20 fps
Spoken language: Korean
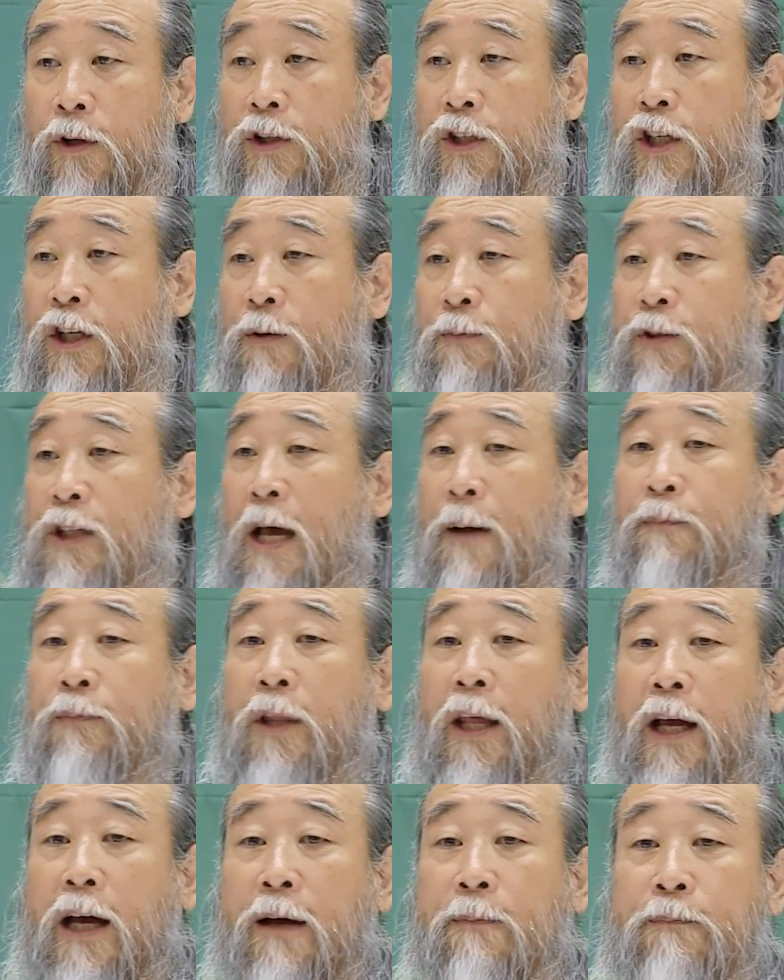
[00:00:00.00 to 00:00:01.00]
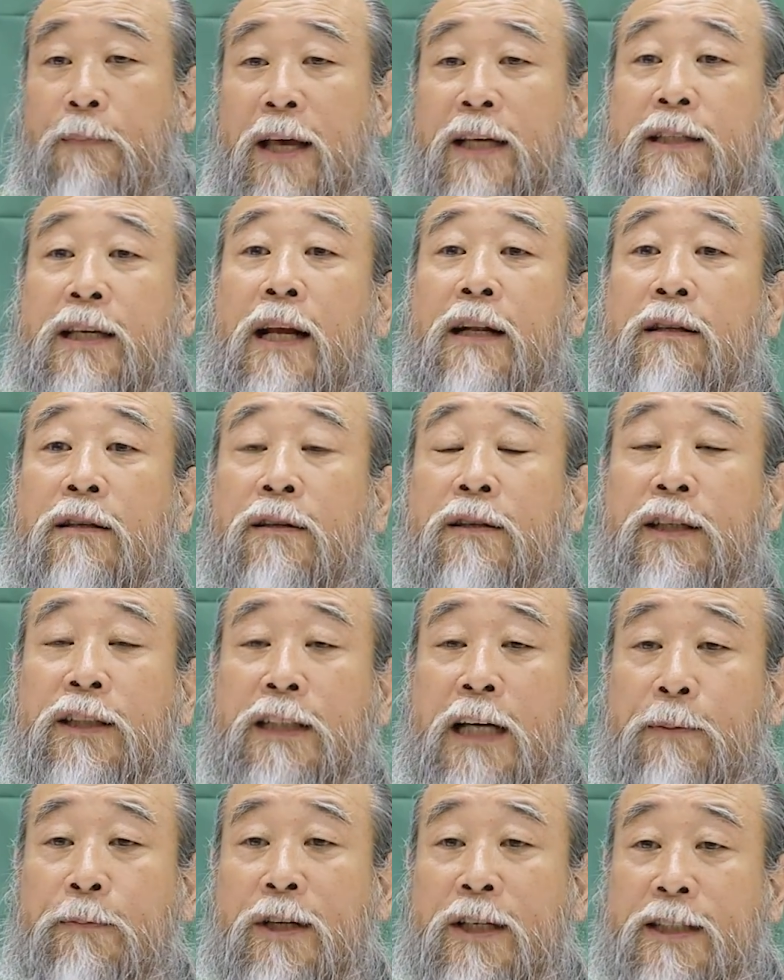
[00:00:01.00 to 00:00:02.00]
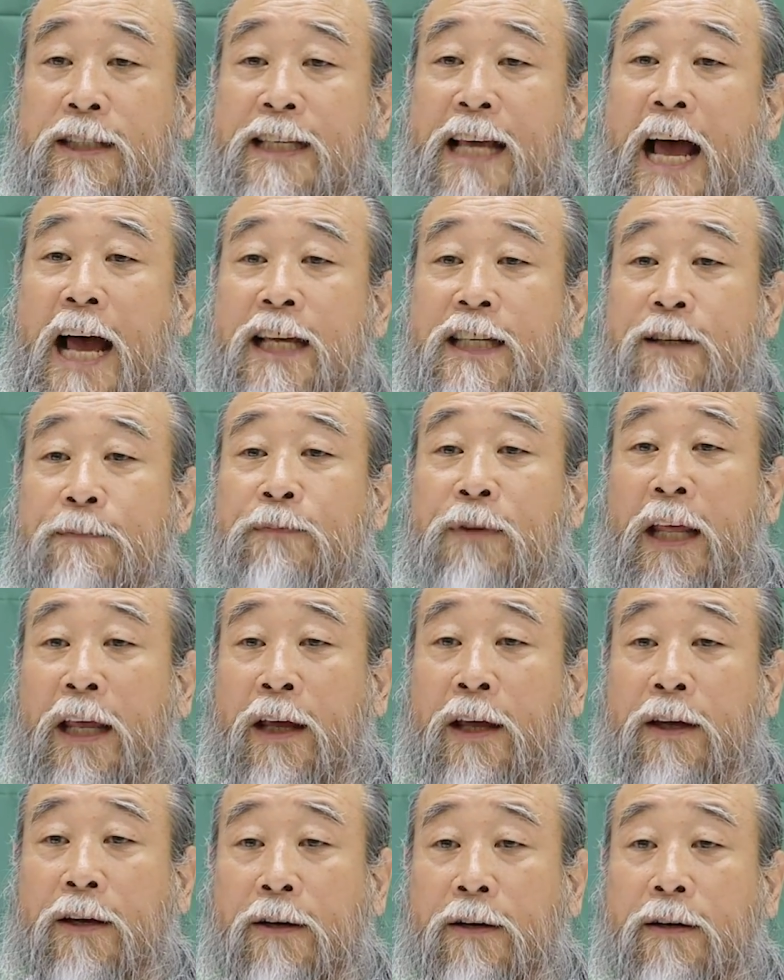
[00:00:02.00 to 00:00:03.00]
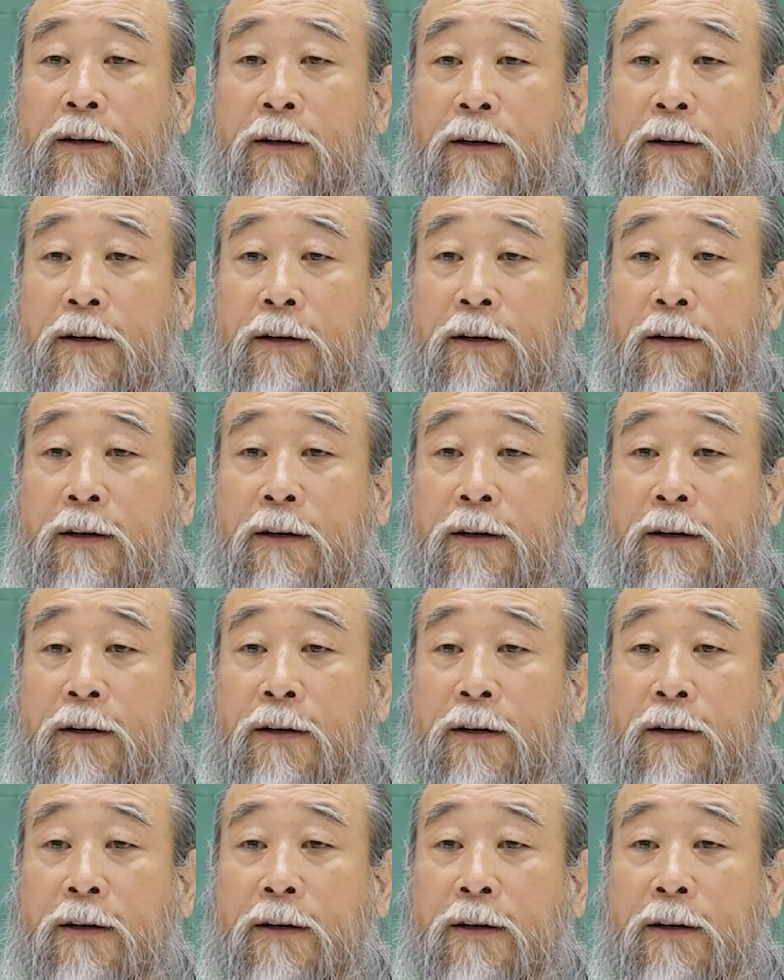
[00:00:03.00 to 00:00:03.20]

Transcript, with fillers: 지금 3대가 몇 살들이냐면 40대예요.